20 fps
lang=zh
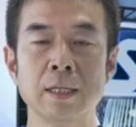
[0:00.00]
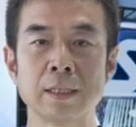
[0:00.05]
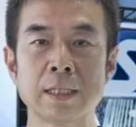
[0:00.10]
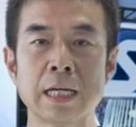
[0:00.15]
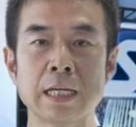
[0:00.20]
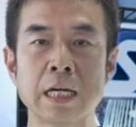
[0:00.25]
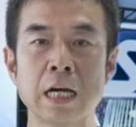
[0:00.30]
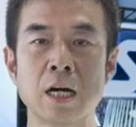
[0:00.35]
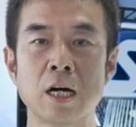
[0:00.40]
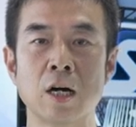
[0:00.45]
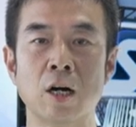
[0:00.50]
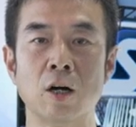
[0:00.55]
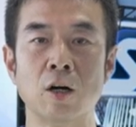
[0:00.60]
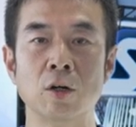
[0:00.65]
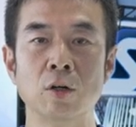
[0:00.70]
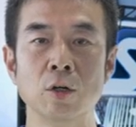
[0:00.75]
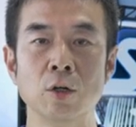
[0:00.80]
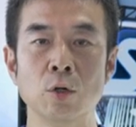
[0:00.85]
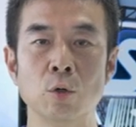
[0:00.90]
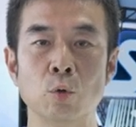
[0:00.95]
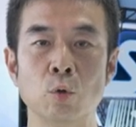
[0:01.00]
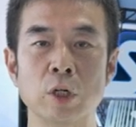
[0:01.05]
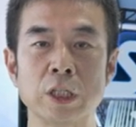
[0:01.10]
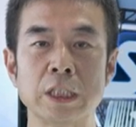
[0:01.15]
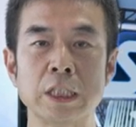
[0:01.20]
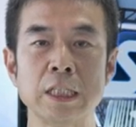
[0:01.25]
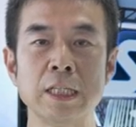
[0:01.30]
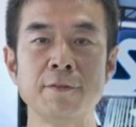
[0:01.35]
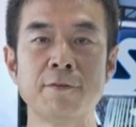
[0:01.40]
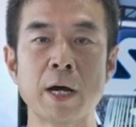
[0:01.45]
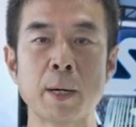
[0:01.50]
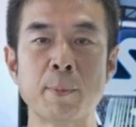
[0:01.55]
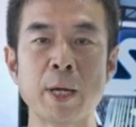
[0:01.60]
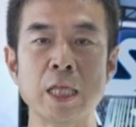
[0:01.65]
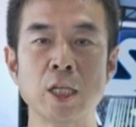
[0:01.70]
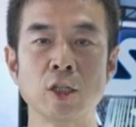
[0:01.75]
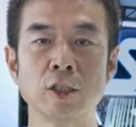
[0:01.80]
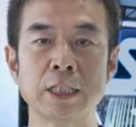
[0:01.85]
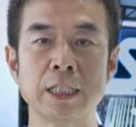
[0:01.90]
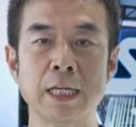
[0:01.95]
大家好，我是意法
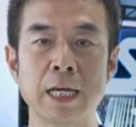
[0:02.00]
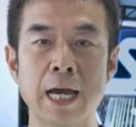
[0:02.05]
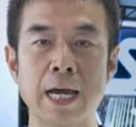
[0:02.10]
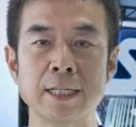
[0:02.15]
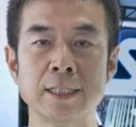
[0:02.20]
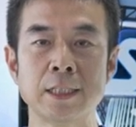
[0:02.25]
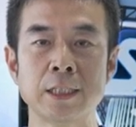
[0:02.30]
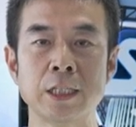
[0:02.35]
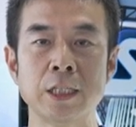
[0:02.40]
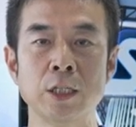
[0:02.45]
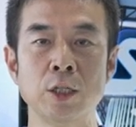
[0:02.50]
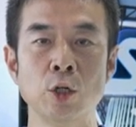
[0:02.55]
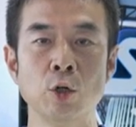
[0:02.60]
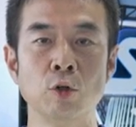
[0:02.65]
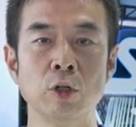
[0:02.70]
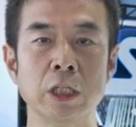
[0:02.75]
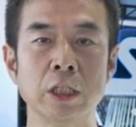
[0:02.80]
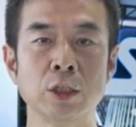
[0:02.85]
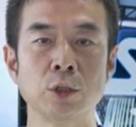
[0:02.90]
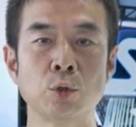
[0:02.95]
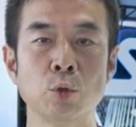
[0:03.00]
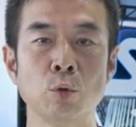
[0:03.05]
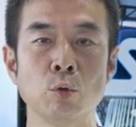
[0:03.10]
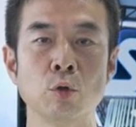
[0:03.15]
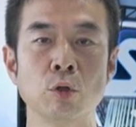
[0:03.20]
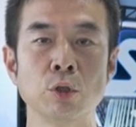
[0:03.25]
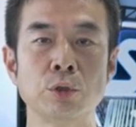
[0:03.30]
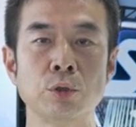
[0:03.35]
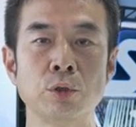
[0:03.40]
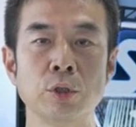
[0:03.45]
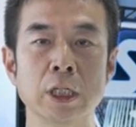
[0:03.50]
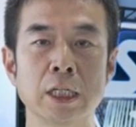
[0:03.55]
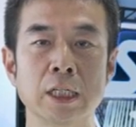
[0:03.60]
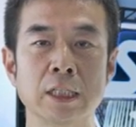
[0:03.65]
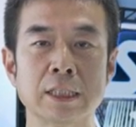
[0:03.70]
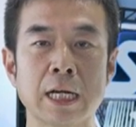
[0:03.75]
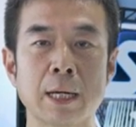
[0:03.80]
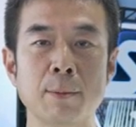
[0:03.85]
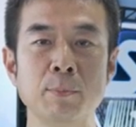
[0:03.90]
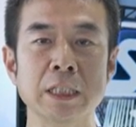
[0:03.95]
半导体 ST60 中国区
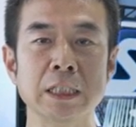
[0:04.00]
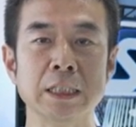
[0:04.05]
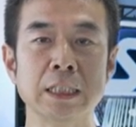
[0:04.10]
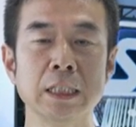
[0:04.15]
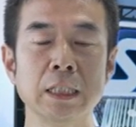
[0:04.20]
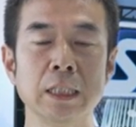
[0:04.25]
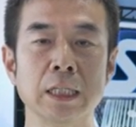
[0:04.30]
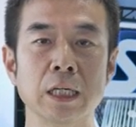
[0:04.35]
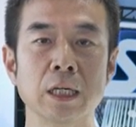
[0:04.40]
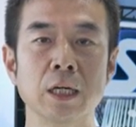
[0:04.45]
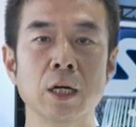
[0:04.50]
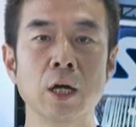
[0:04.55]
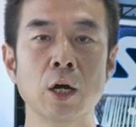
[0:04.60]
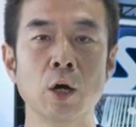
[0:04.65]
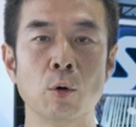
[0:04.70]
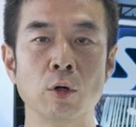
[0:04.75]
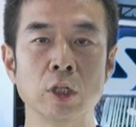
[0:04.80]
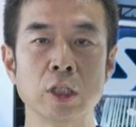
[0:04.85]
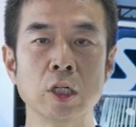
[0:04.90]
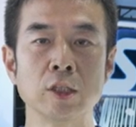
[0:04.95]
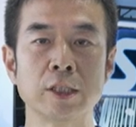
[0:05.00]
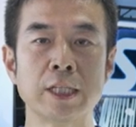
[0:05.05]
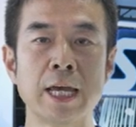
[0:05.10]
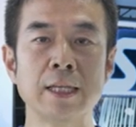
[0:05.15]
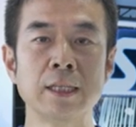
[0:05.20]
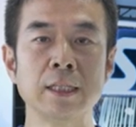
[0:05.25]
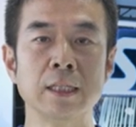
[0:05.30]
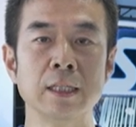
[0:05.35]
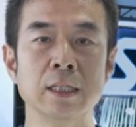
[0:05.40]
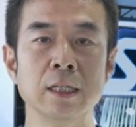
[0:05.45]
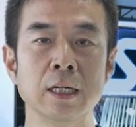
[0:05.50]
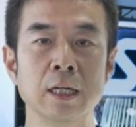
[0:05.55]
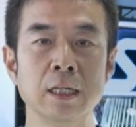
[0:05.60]
的产品经理，我叫 Danny。